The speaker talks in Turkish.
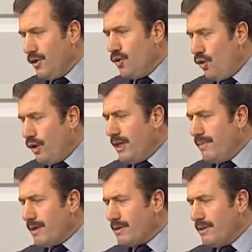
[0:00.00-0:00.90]
Ona da
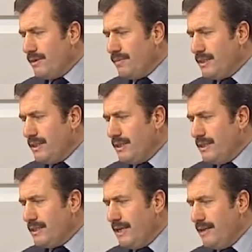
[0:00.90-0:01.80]
baksın bizi
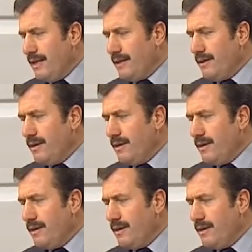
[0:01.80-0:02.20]
izleyenler.